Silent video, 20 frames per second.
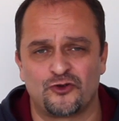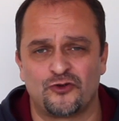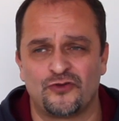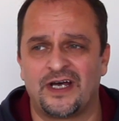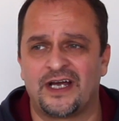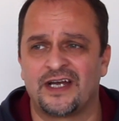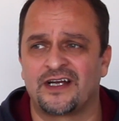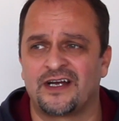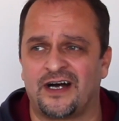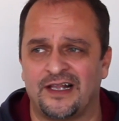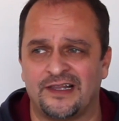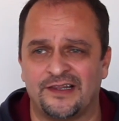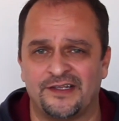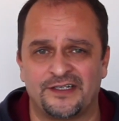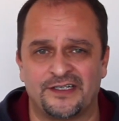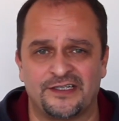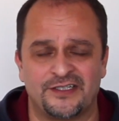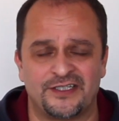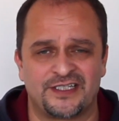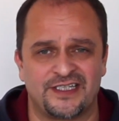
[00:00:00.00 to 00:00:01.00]
Onlar
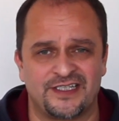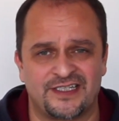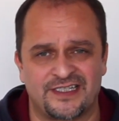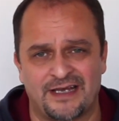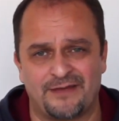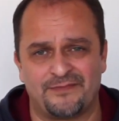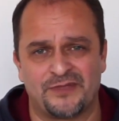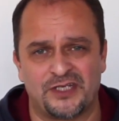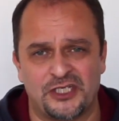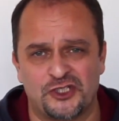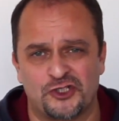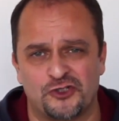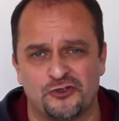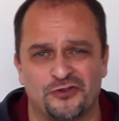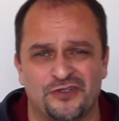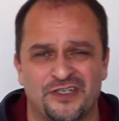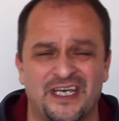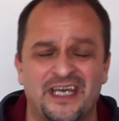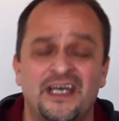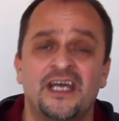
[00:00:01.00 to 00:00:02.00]
kaldırıldı sistem
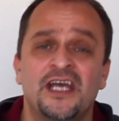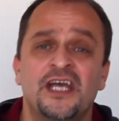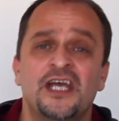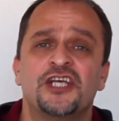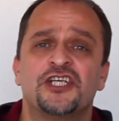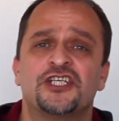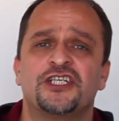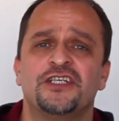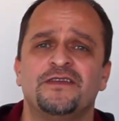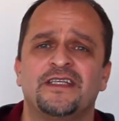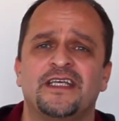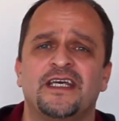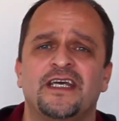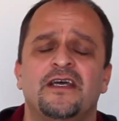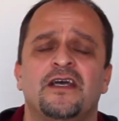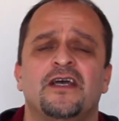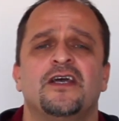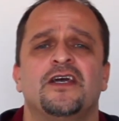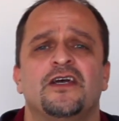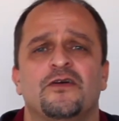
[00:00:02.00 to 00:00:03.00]
değişiyor diye.
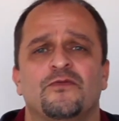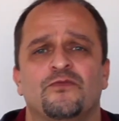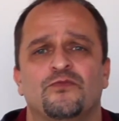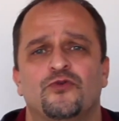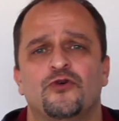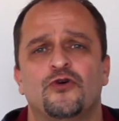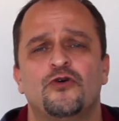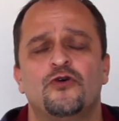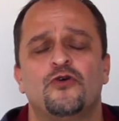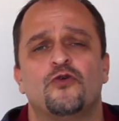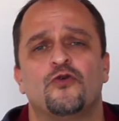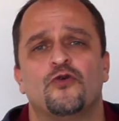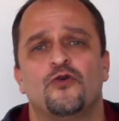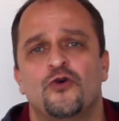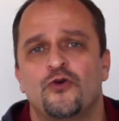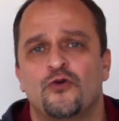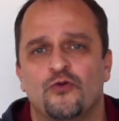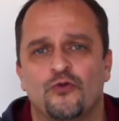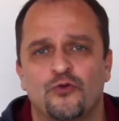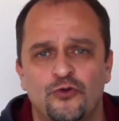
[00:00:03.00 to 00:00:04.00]
Şimdi bu
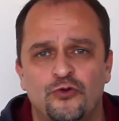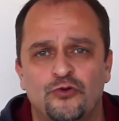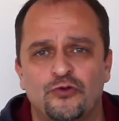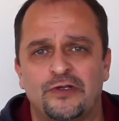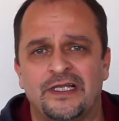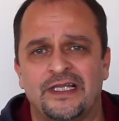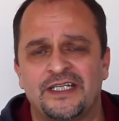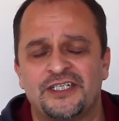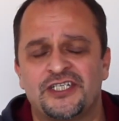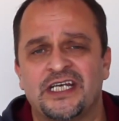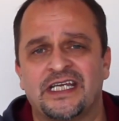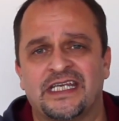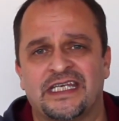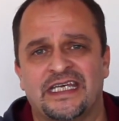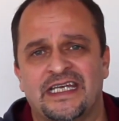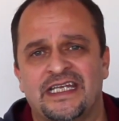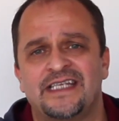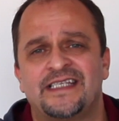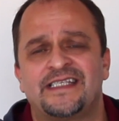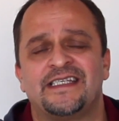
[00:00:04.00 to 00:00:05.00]

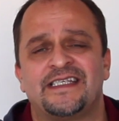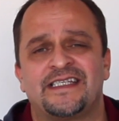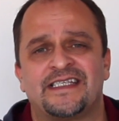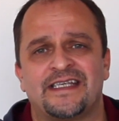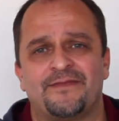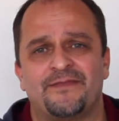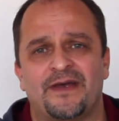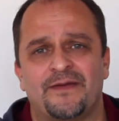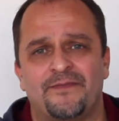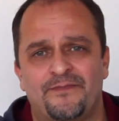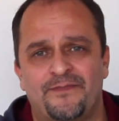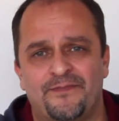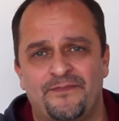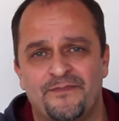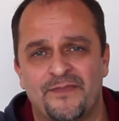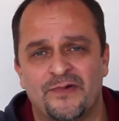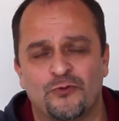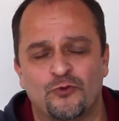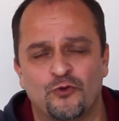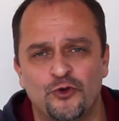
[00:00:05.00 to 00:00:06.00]
uygulanacak yeni sisteme
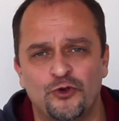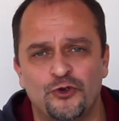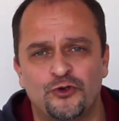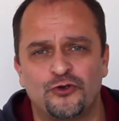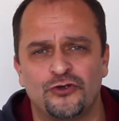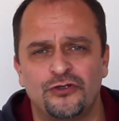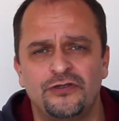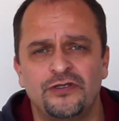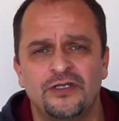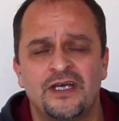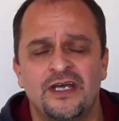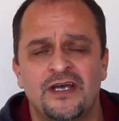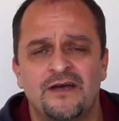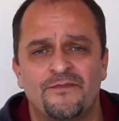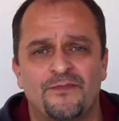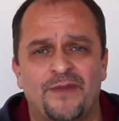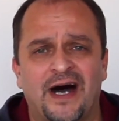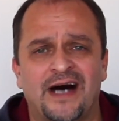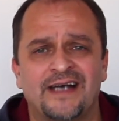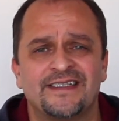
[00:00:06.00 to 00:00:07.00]
uygun
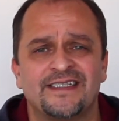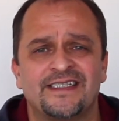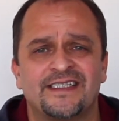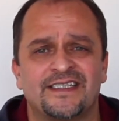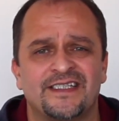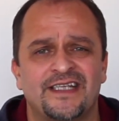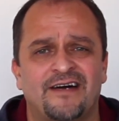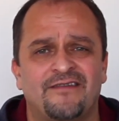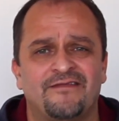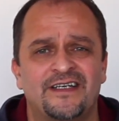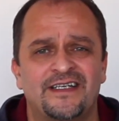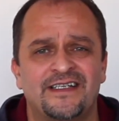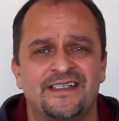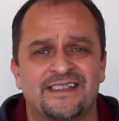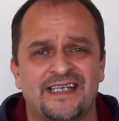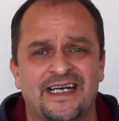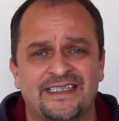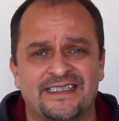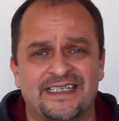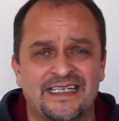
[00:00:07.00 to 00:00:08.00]
bazı sınavları
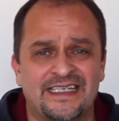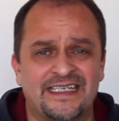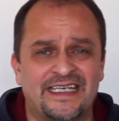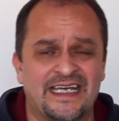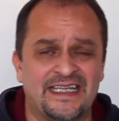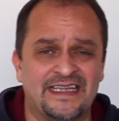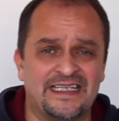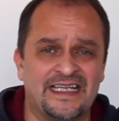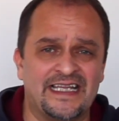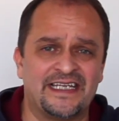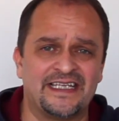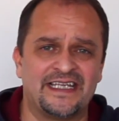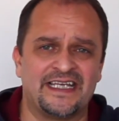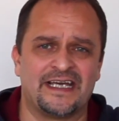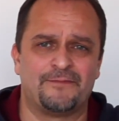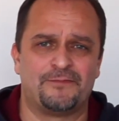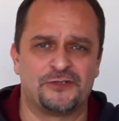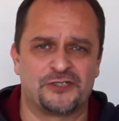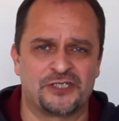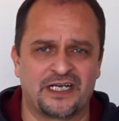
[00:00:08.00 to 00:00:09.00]
zaten kendileri de
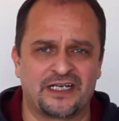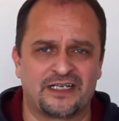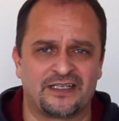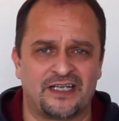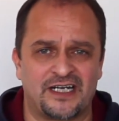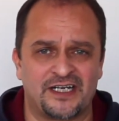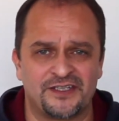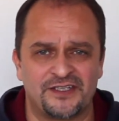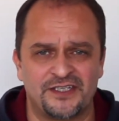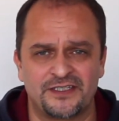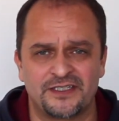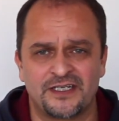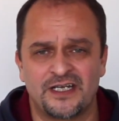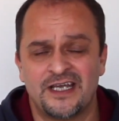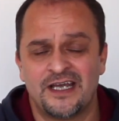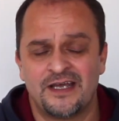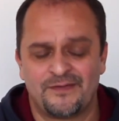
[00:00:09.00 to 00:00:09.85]
yapacaklardır.